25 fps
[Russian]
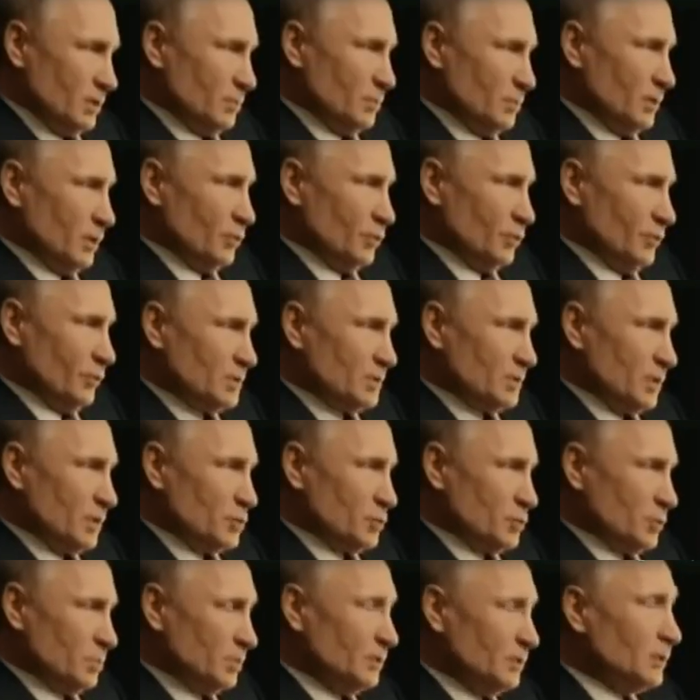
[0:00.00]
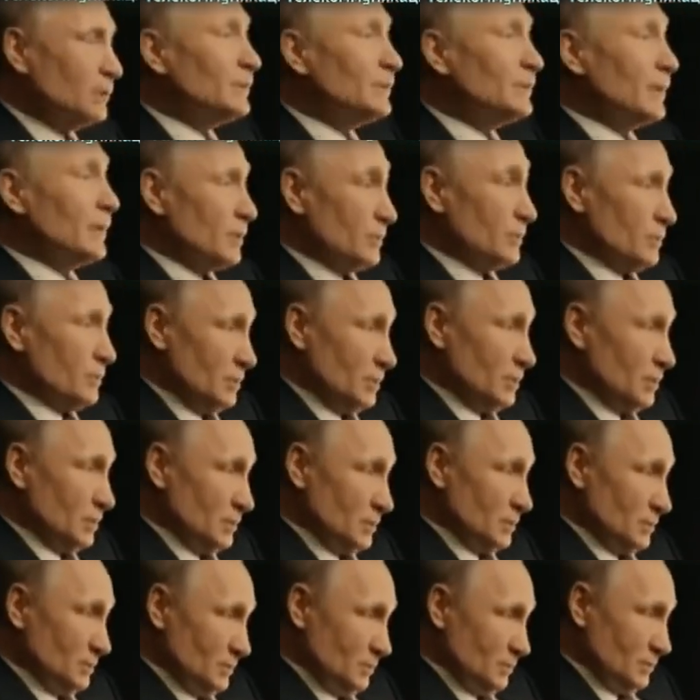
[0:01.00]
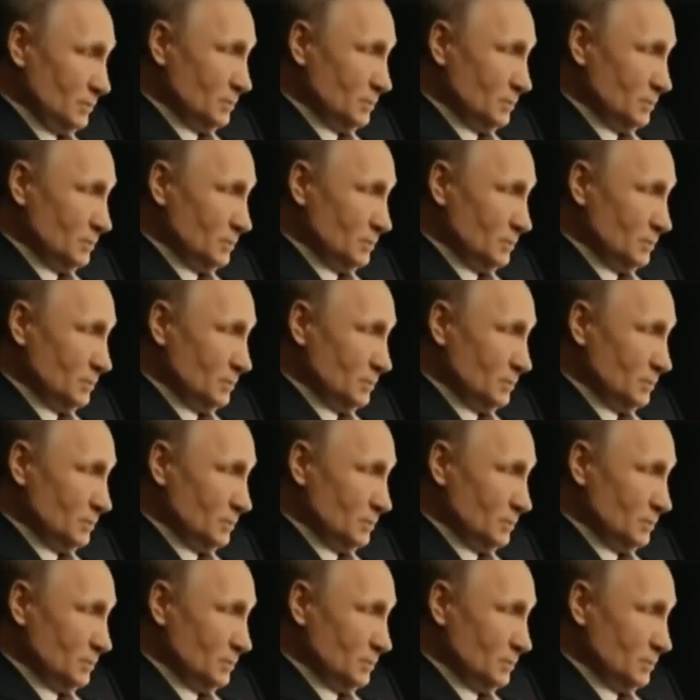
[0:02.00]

Я могу вам сказать, что было три кандидата.